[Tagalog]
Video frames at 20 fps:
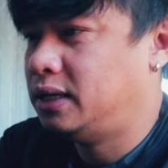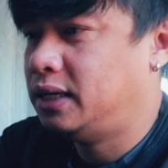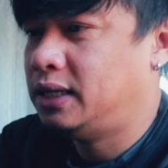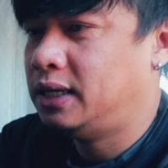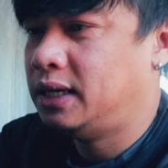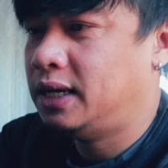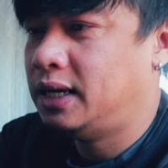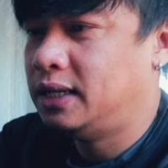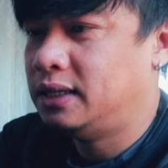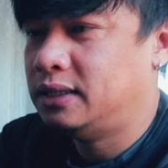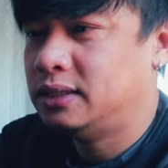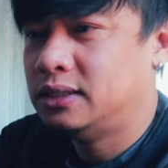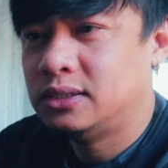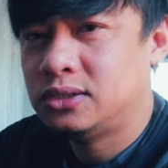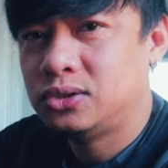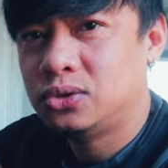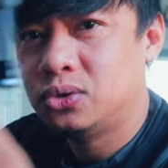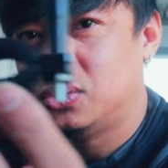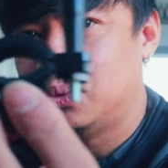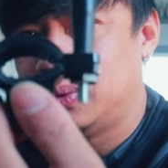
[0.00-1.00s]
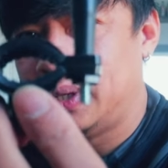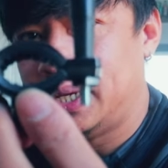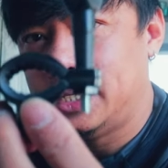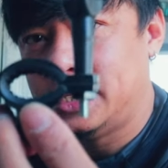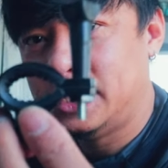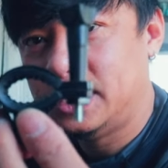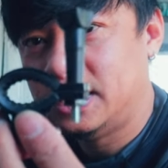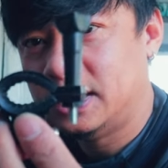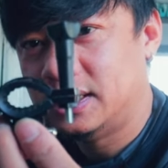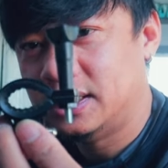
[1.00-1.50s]
Ayan, two-way.
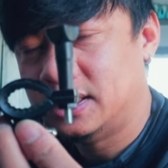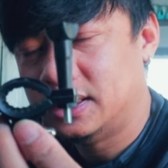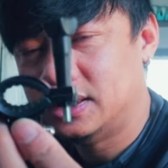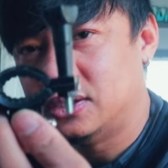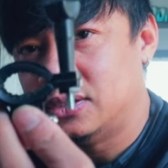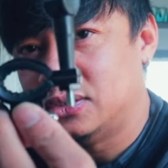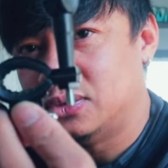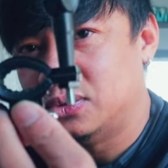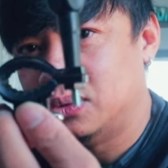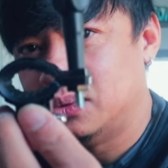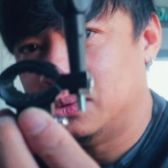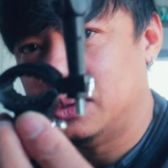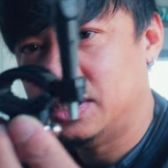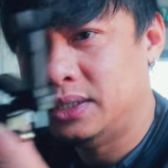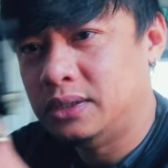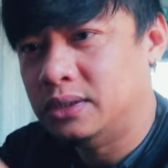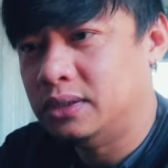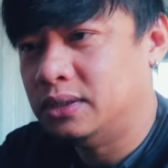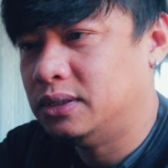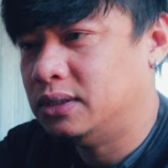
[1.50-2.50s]
Ito two-way.